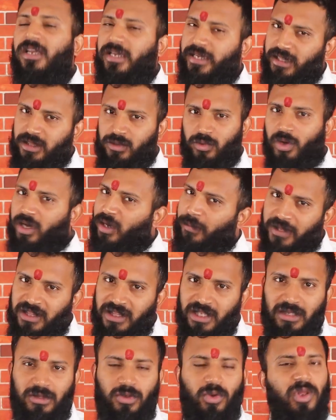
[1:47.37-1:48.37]
हिंदुओं के
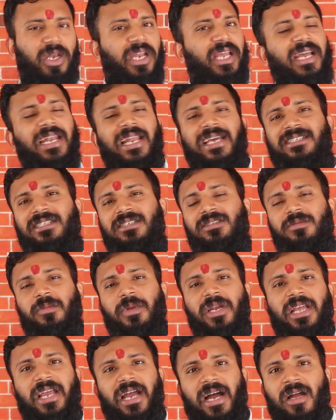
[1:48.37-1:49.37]
मंदिर तोड़ने का लाइसेंस
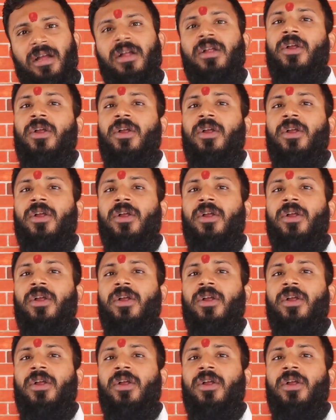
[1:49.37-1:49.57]
मिल गया